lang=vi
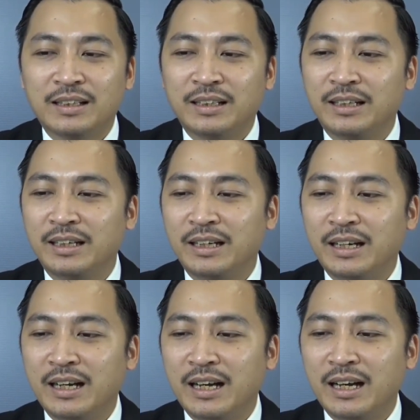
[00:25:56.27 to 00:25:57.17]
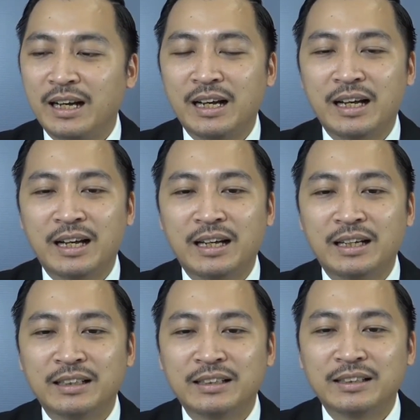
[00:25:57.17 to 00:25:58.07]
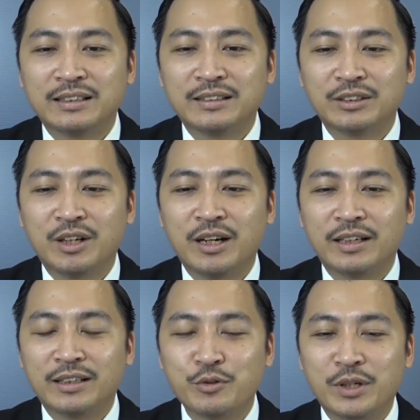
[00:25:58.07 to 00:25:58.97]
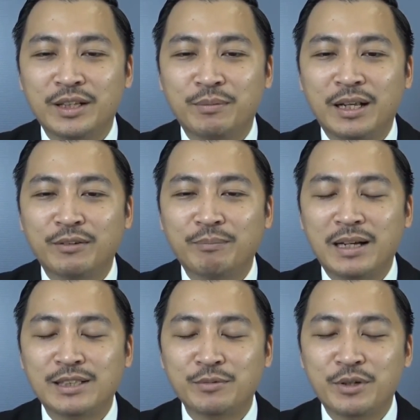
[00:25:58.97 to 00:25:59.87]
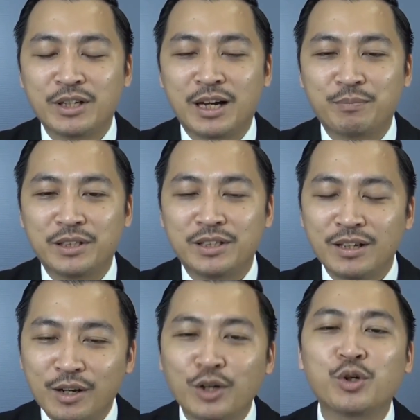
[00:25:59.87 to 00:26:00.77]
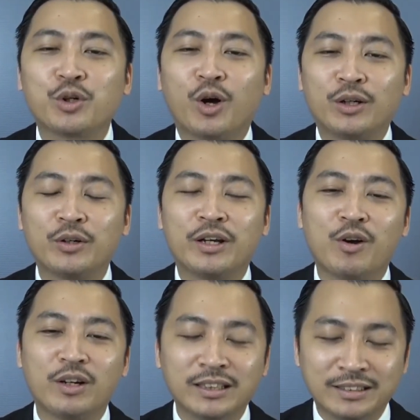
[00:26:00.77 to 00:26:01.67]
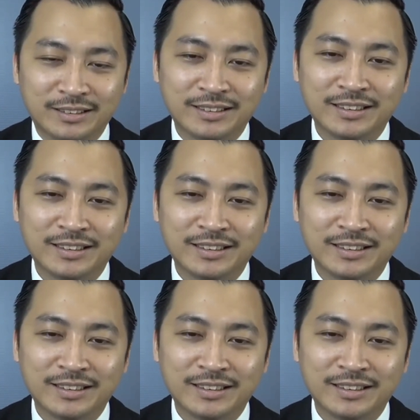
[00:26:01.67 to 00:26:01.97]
Thế, rồi câu chuyện tiếp theo mà trong nhiều trường hợp thì chưa có sổ đỏ nó lại ngon hơn